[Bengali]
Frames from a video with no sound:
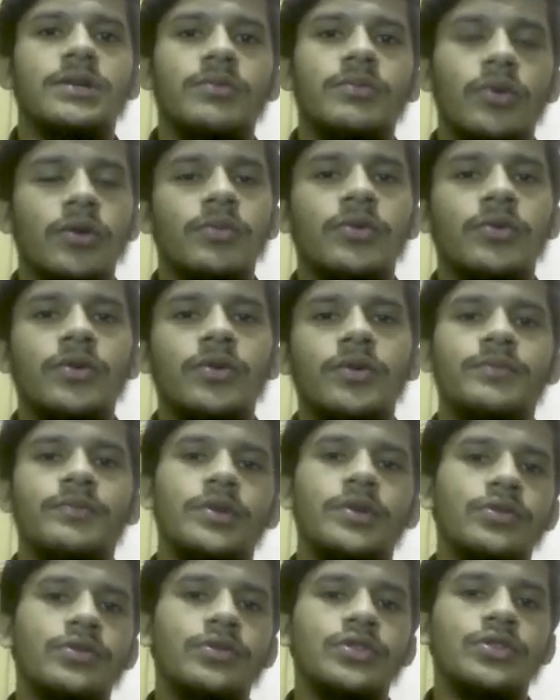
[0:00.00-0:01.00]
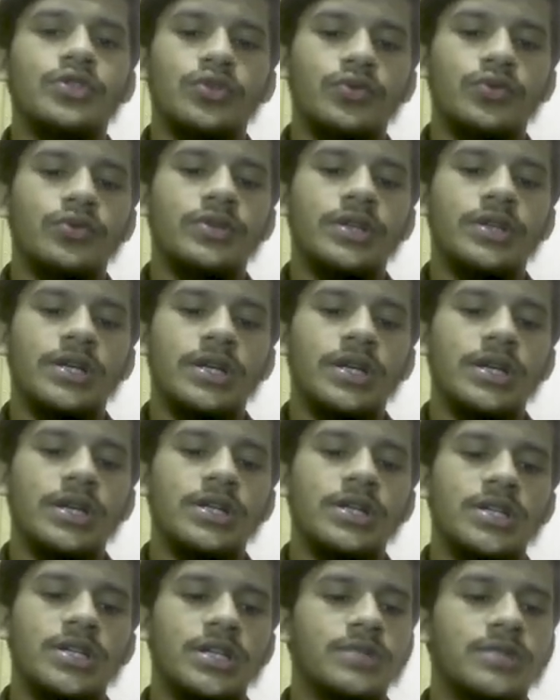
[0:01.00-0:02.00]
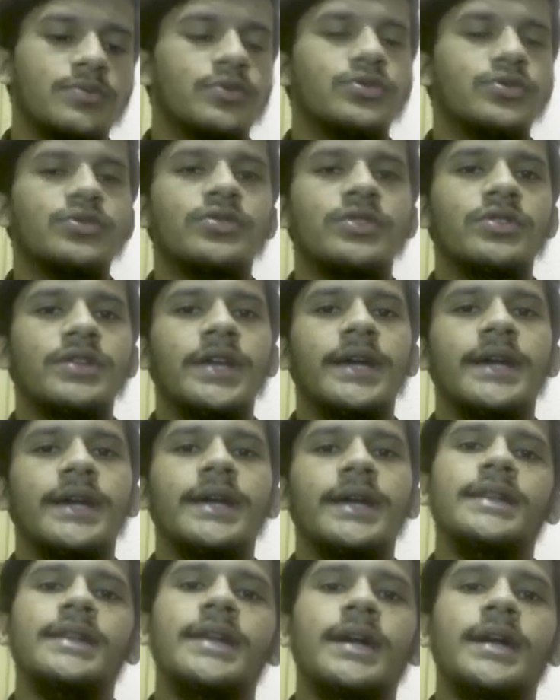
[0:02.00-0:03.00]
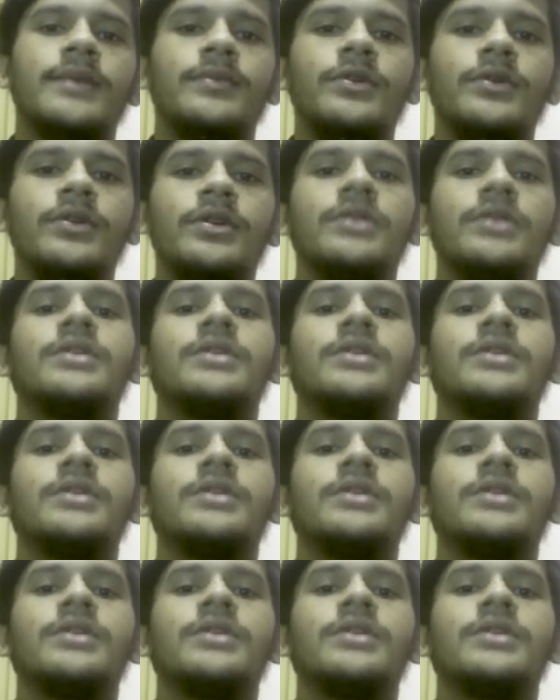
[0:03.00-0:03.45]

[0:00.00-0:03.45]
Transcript: বলবো ভিডিওটি শুরু থেকে শেষ পর্যন্ত দেখে তারপর